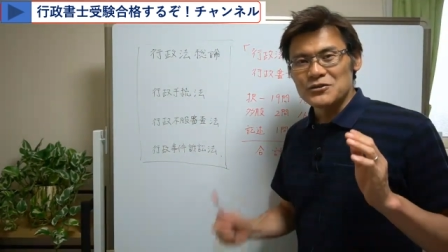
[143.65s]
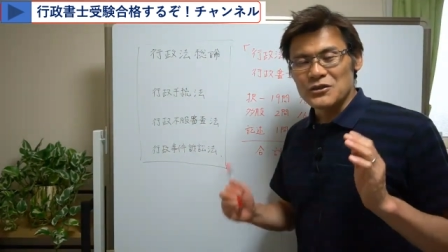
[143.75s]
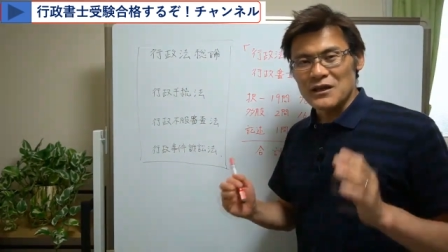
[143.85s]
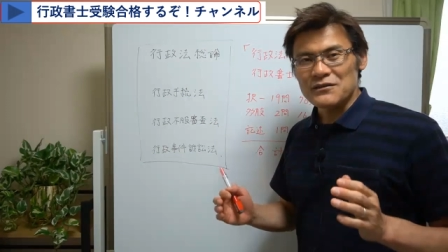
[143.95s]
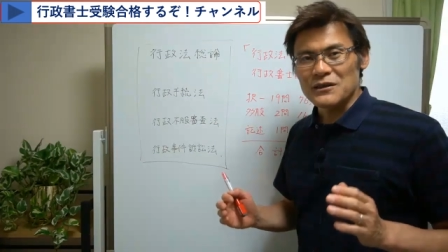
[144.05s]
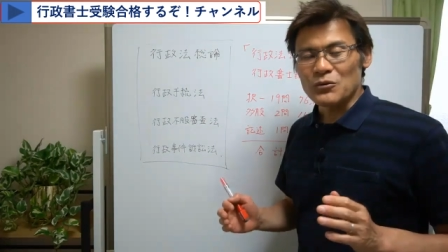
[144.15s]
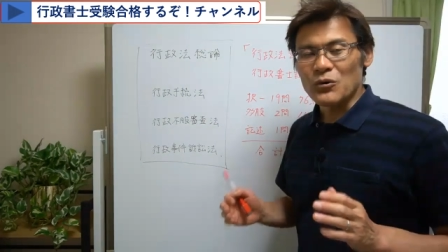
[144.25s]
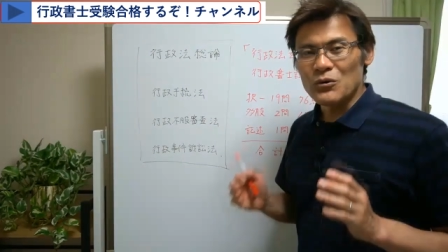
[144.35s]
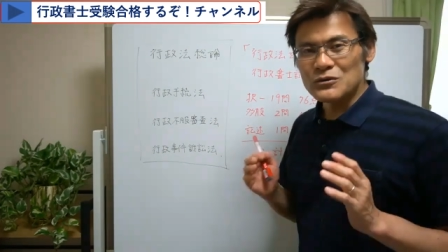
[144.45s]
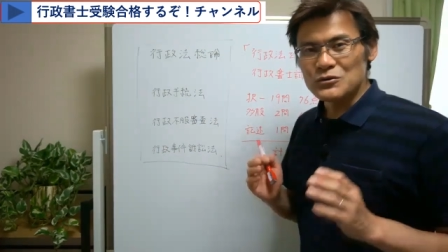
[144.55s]
受験生の
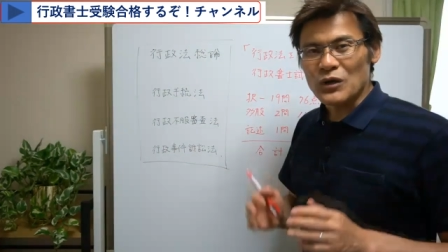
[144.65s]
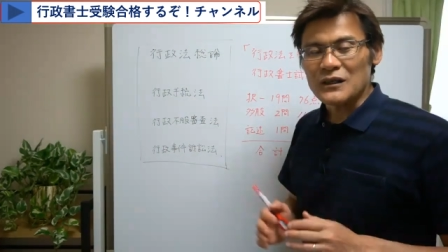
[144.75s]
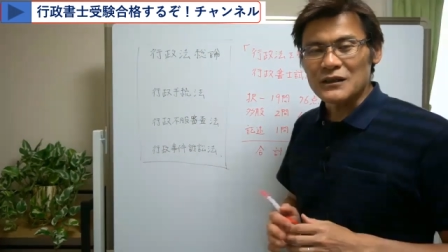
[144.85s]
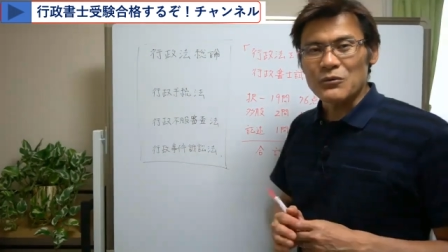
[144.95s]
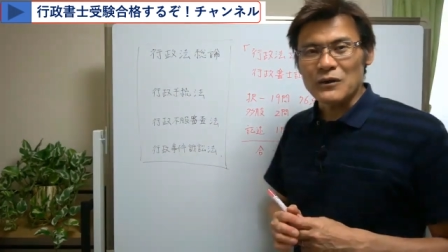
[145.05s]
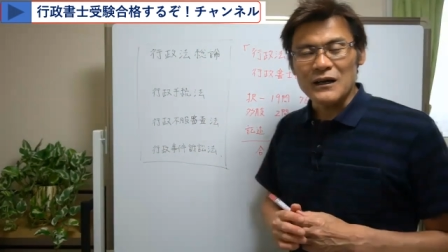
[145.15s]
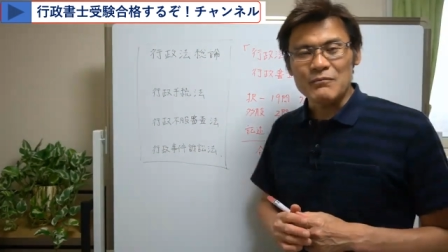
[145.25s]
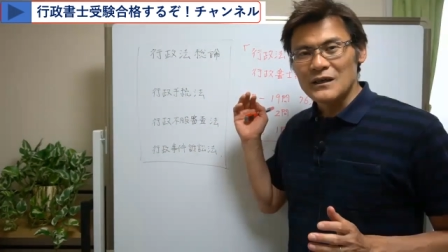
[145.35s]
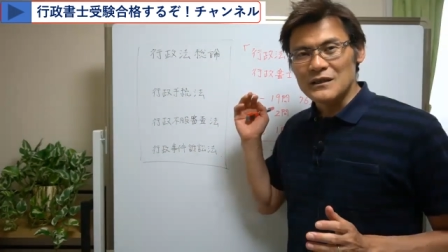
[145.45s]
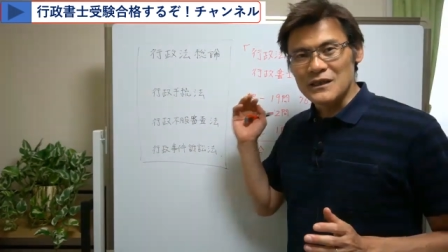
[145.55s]
多くの方
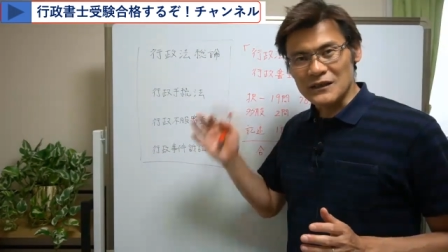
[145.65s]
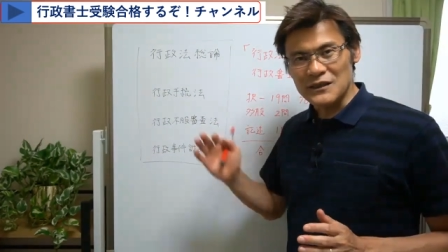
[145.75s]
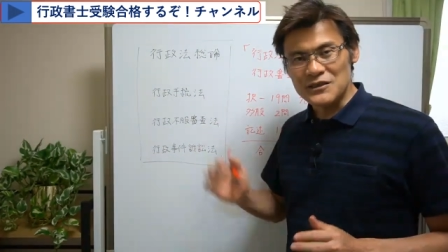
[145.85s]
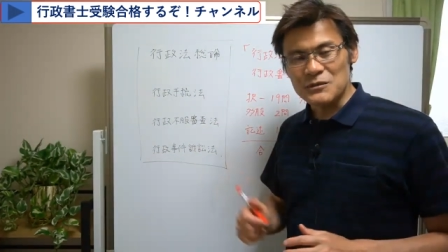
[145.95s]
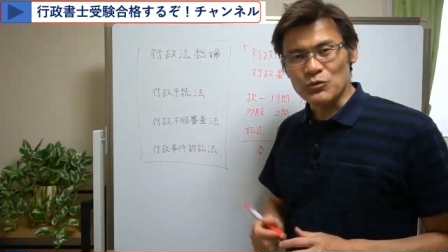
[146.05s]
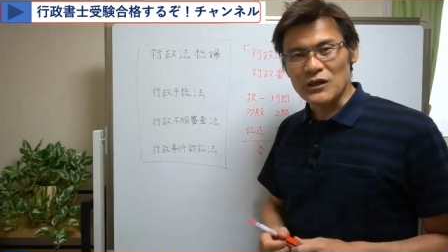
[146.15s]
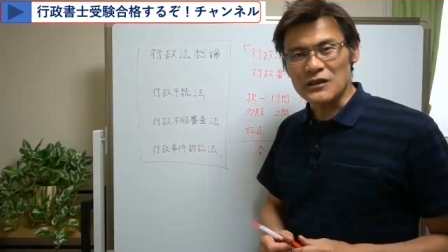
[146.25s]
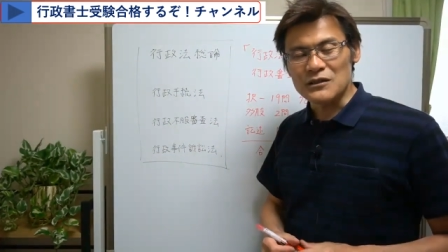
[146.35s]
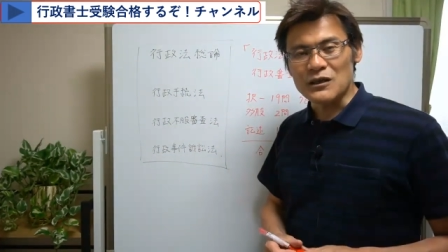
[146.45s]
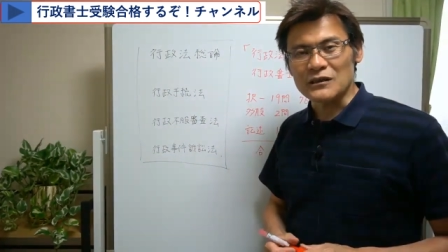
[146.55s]
は苦手意識持た
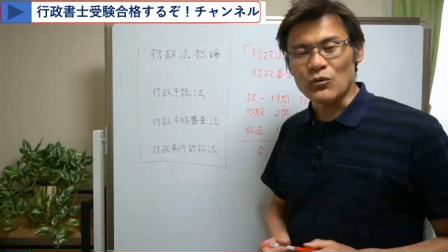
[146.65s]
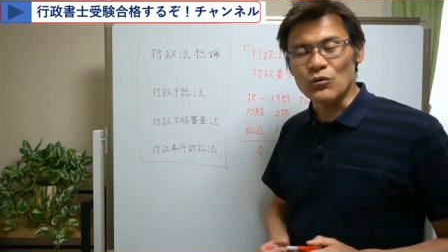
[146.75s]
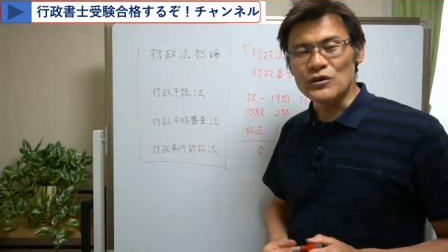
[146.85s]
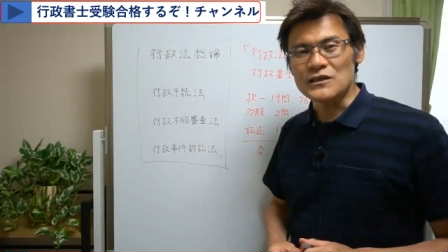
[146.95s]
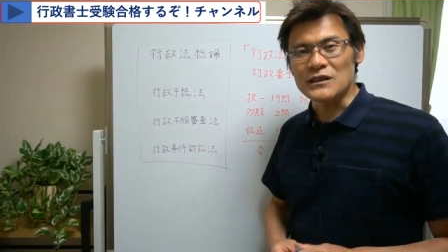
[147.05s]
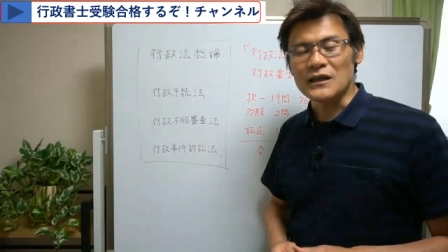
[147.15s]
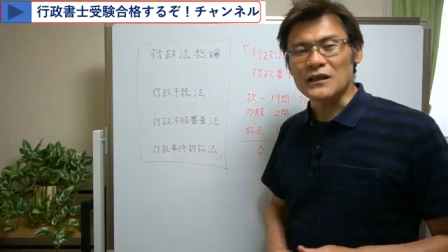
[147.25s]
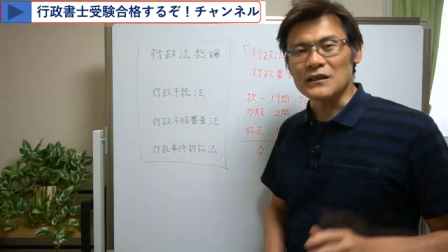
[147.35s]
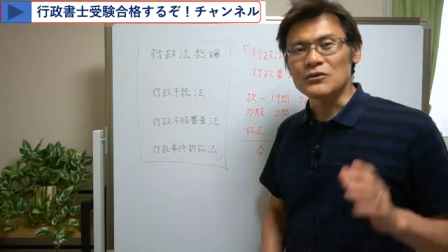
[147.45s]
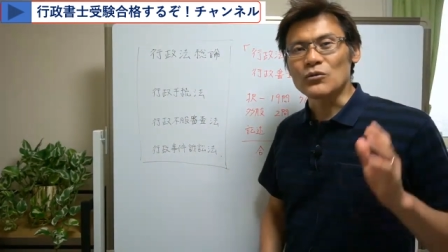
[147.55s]
れている方多いんじゃない
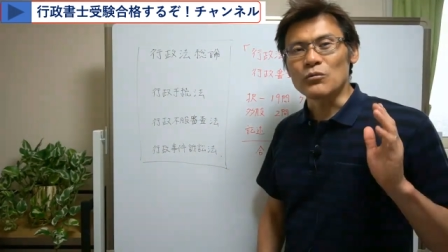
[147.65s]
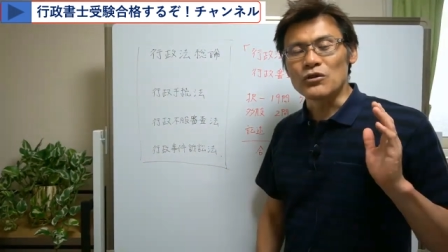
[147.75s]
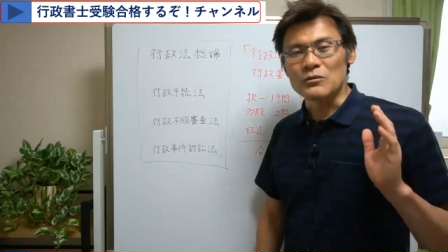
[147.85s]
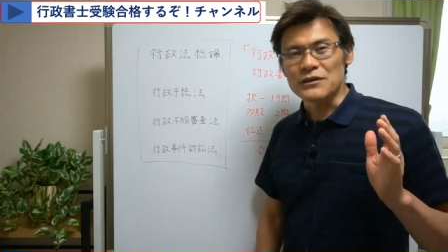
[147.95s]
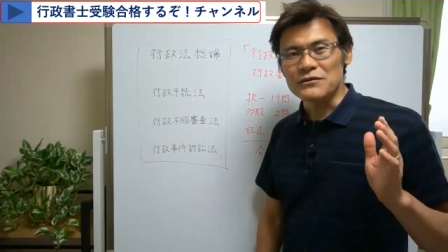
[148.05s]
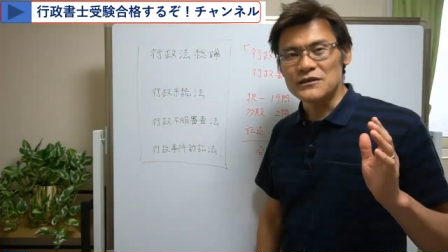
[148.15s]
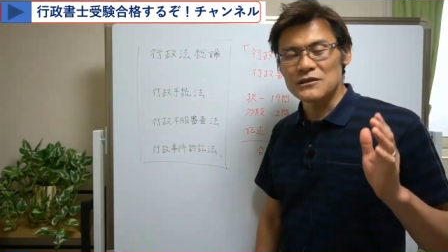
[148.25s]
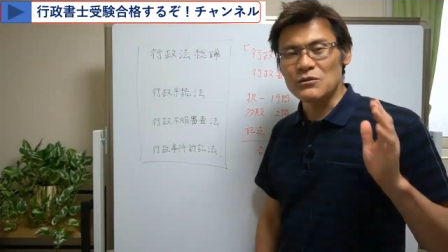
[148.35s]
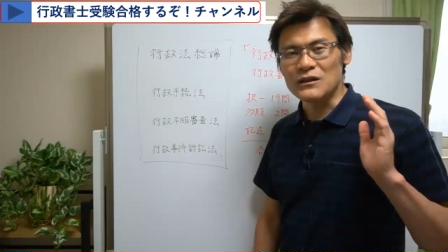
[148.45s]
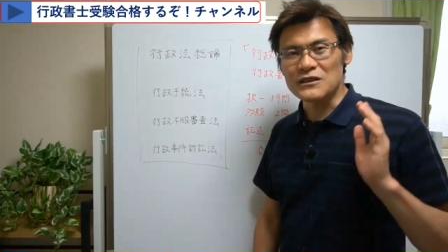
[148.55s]
かなと思います。
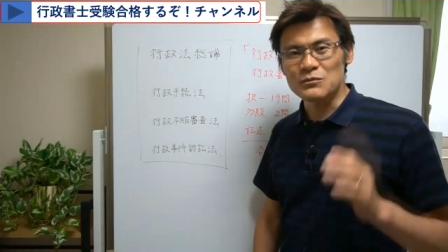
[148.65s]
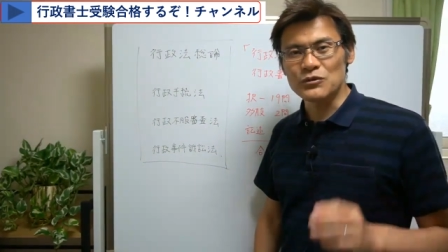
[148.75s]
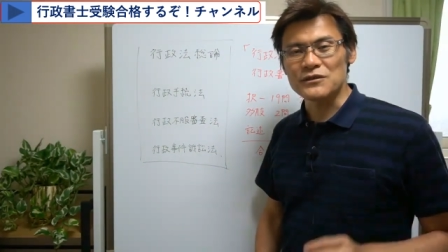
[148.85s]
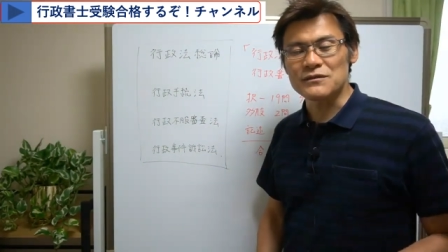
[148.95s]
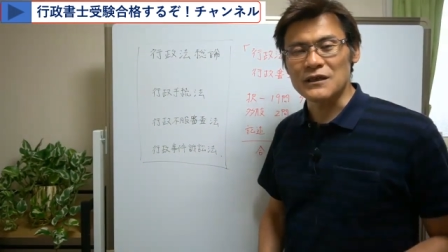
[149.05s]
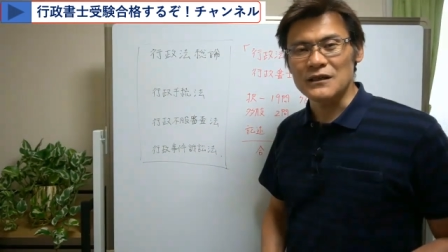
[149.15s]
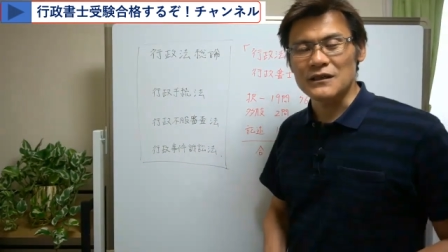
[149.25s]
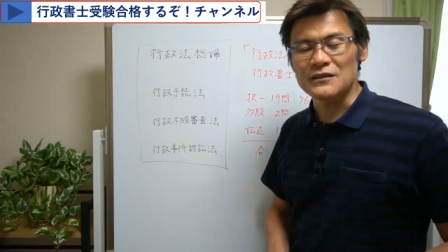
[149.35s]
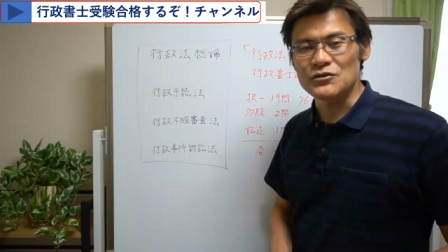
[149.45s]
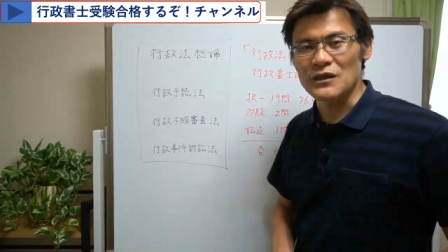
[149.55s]
実は私もです
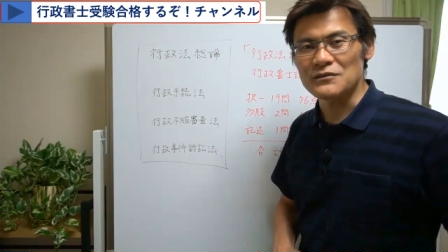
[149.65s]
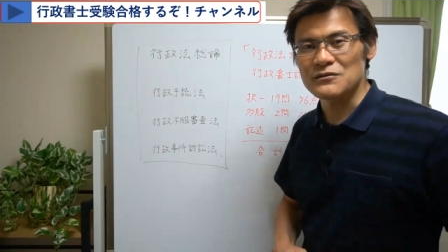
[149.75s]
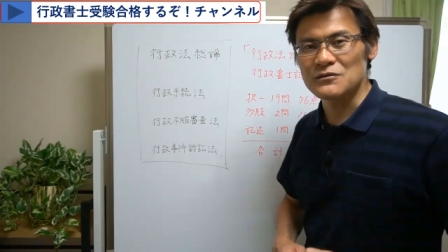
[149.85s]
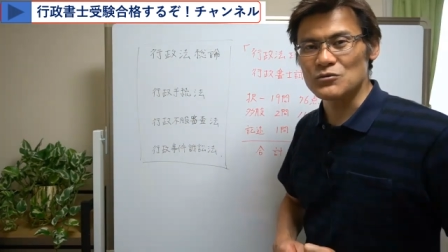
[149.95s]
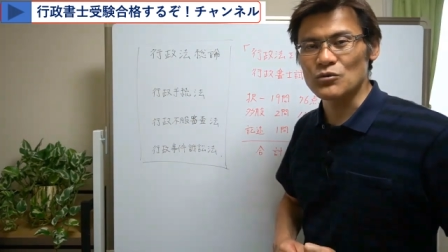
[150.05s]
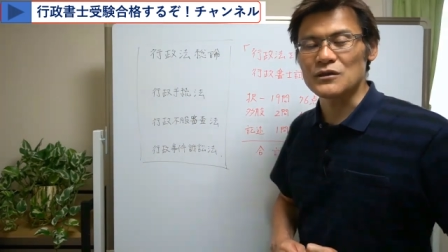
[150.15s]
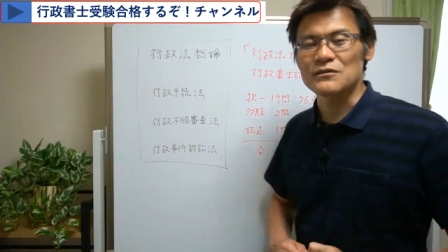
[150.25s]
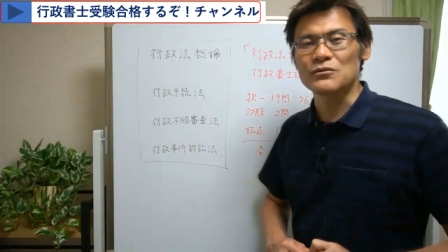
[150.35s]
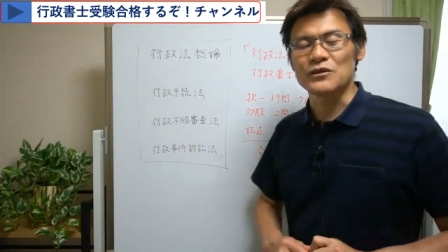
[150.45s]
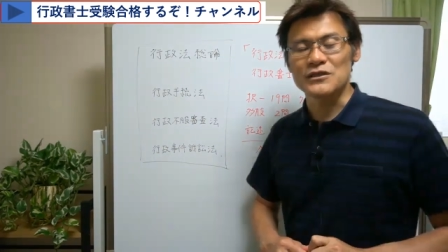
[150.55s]
ね、受験するとき
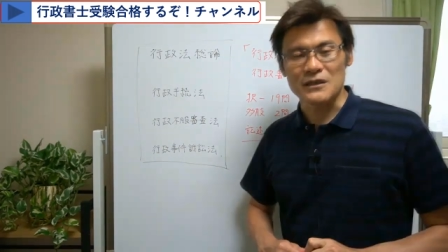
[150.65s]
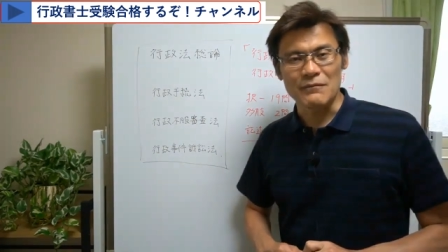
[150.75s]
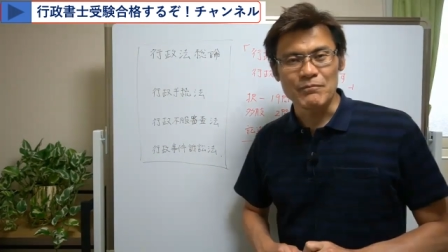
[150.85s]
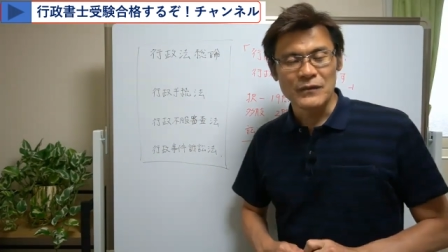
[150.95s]
そうでした。